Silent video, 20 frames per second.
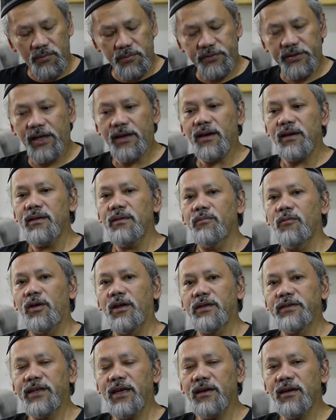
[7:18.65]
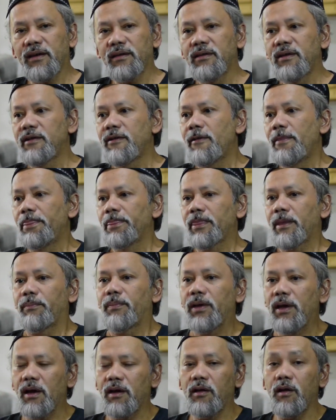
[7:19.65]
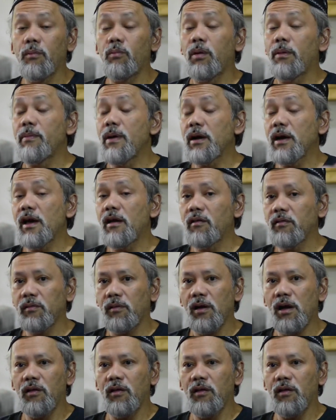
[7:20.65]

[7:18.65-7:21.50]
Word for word: checker model checker tapi ada berbagai alg